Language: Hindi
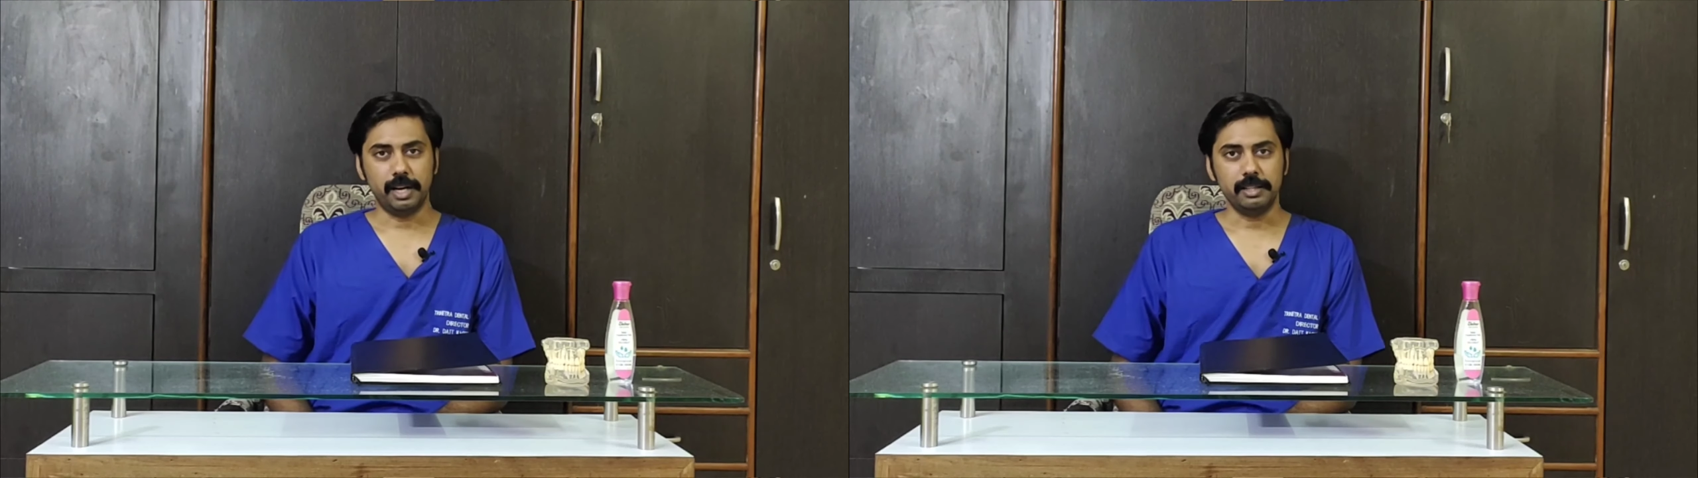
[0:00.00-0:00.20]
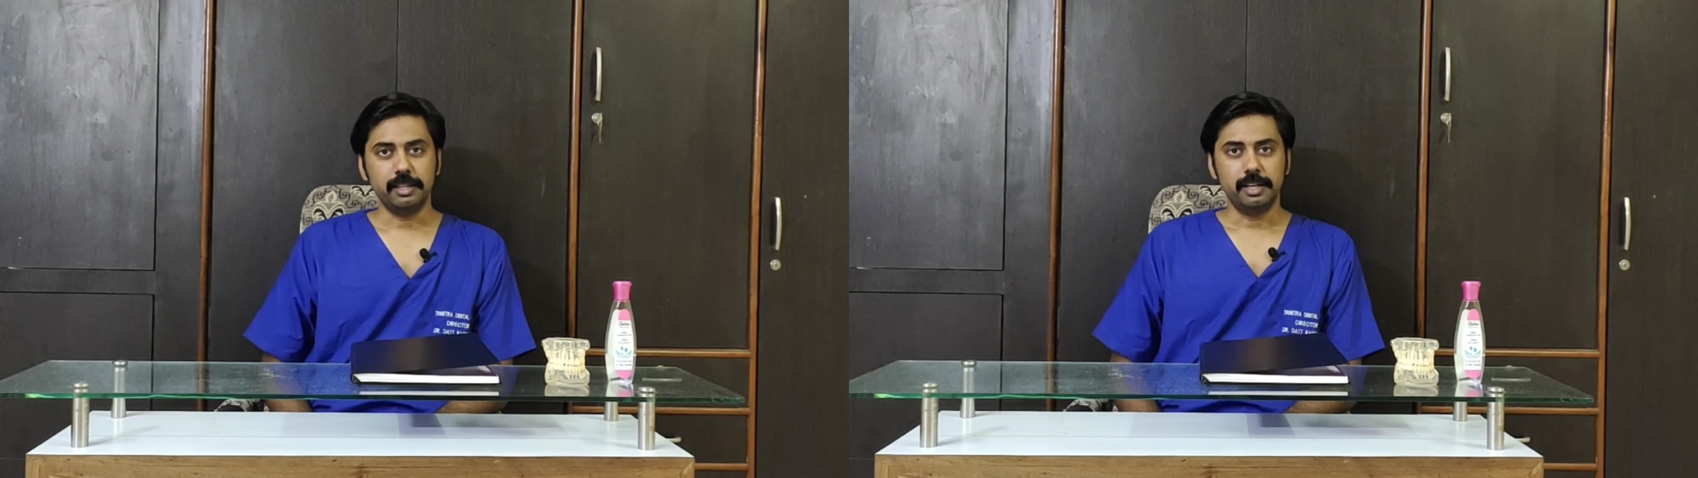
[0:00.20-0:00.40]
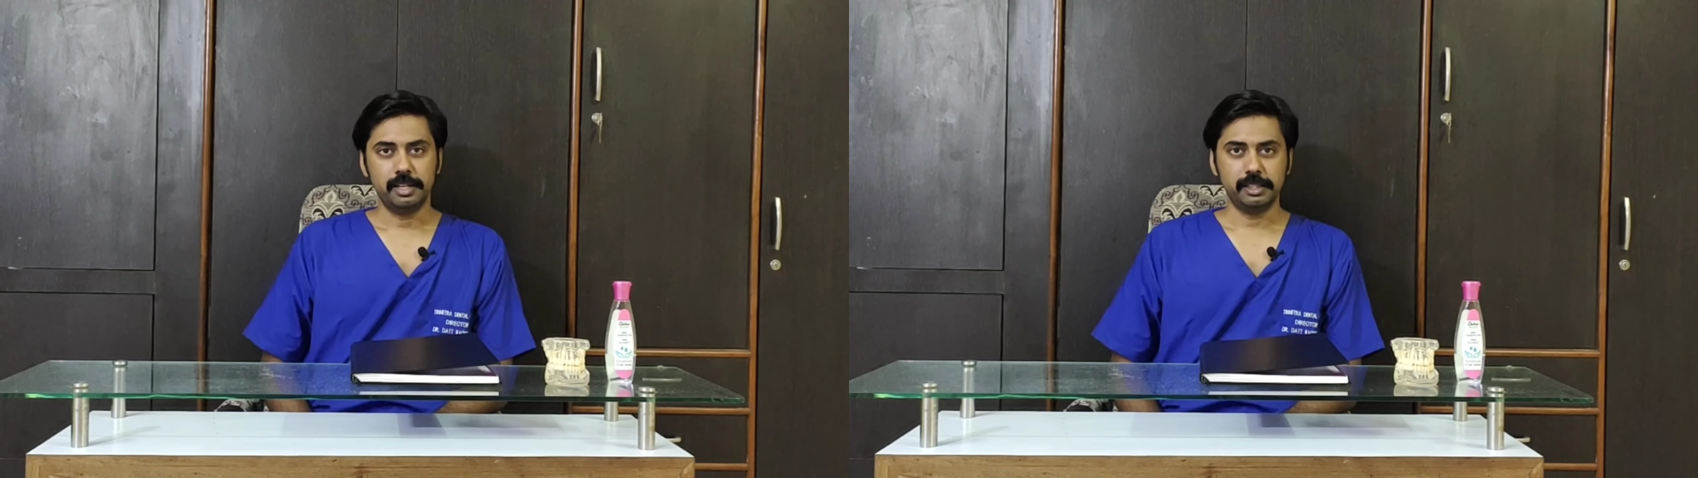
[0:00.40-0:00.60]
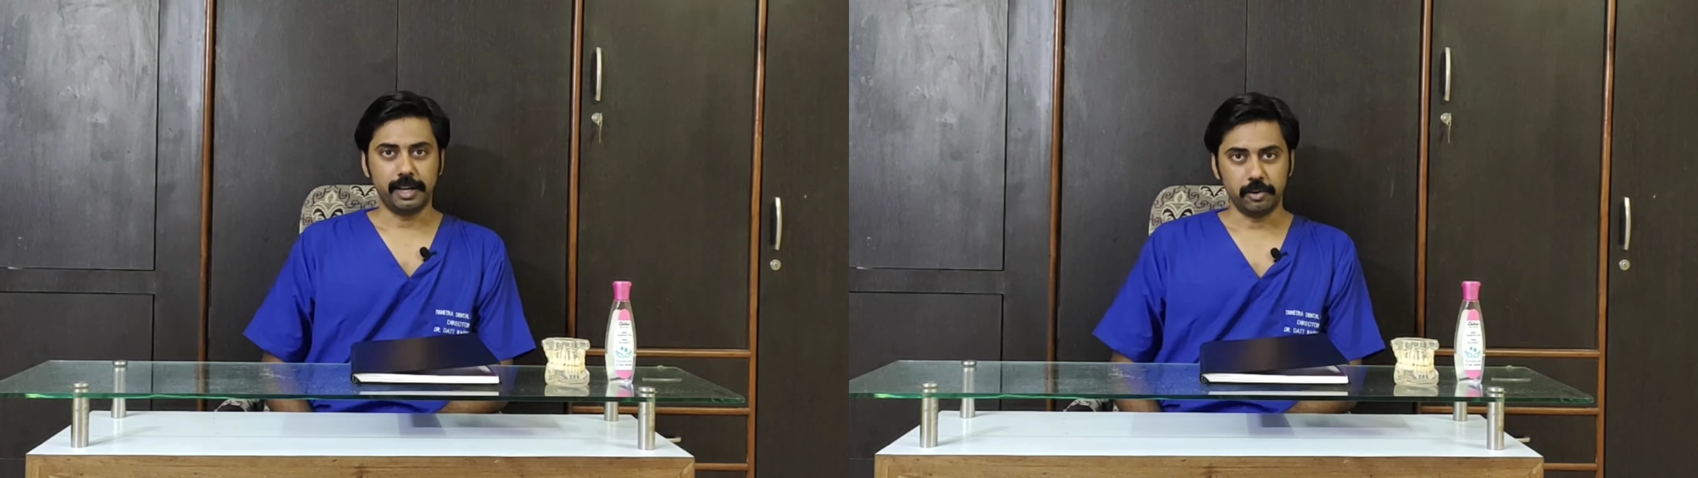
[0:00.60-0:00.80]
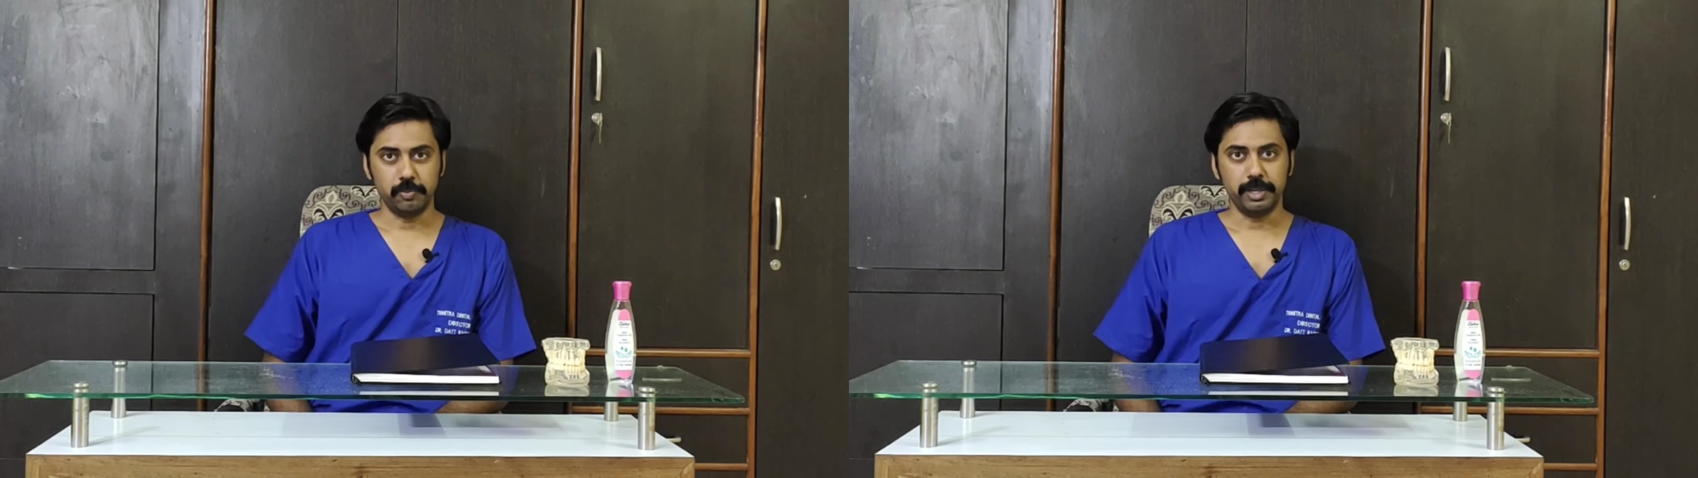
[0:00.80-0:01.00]
दांत या
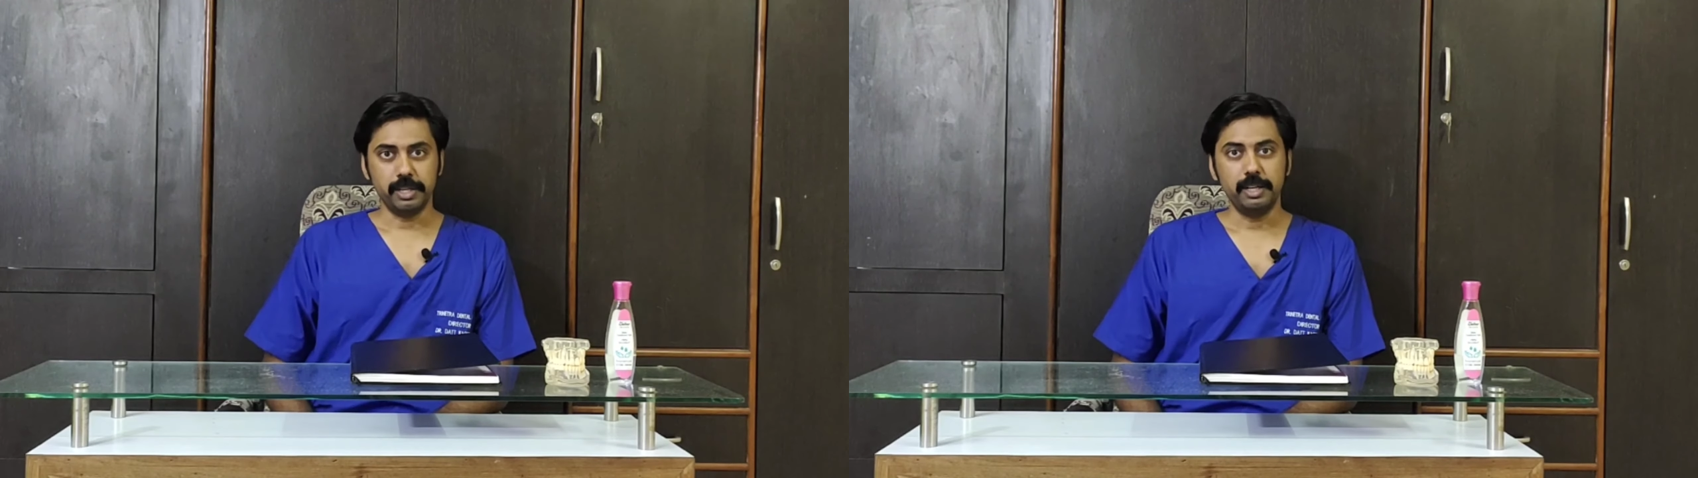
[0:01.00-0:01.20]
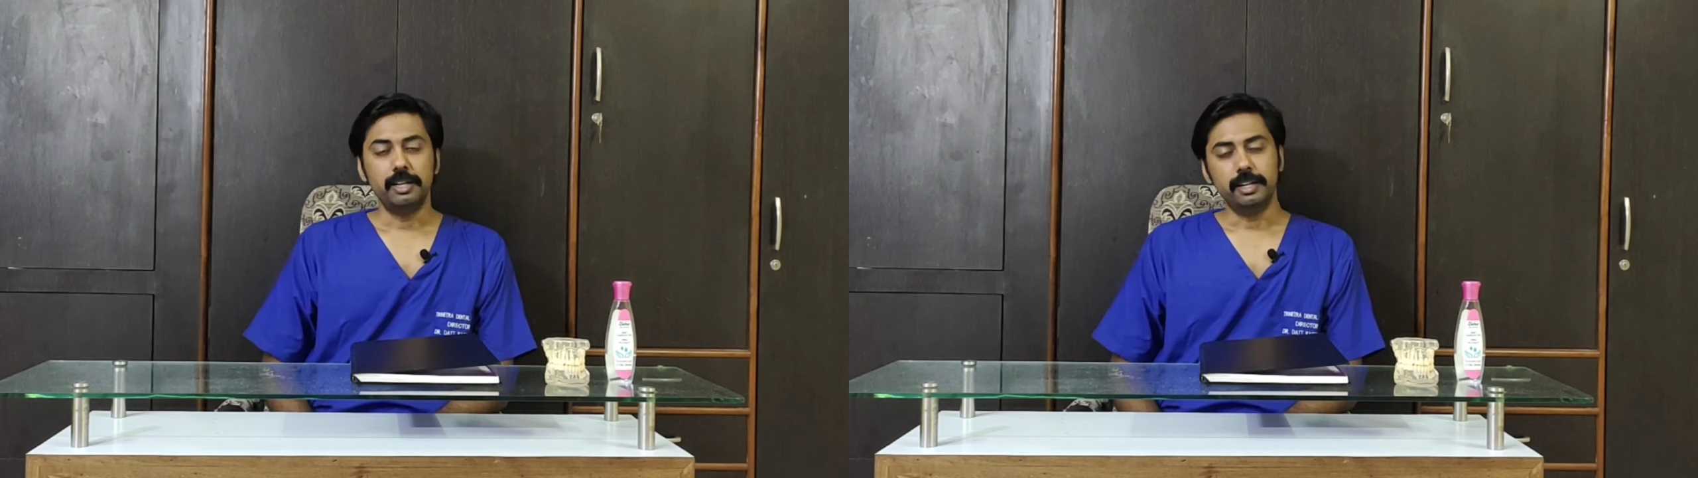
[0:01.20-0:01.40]
दाढ़ों में